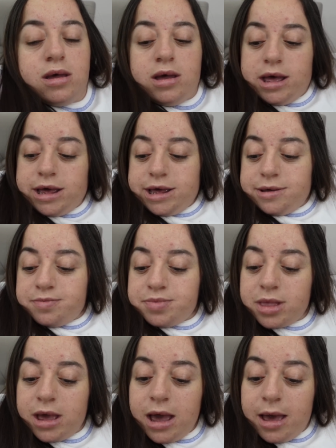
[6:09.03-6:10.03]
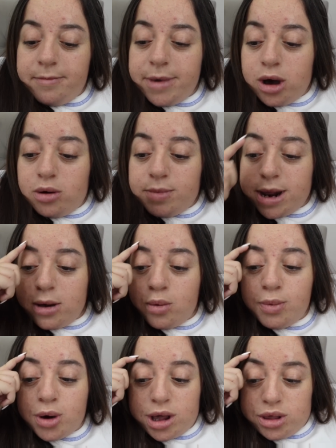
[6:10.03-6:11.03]
Ahí. Me compré un
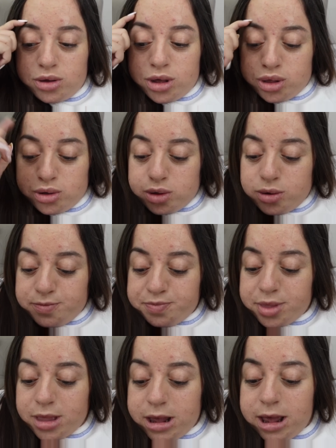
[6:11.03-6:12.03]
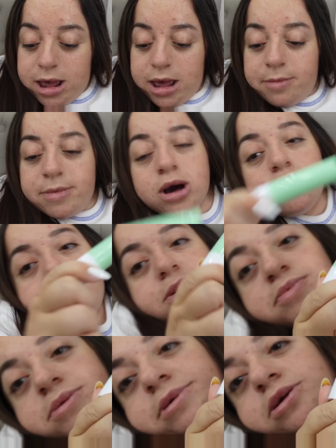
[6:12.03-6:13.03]
poquito de todo. Me
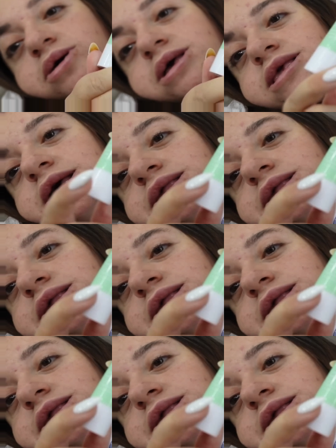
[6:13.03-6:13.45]
compré primero este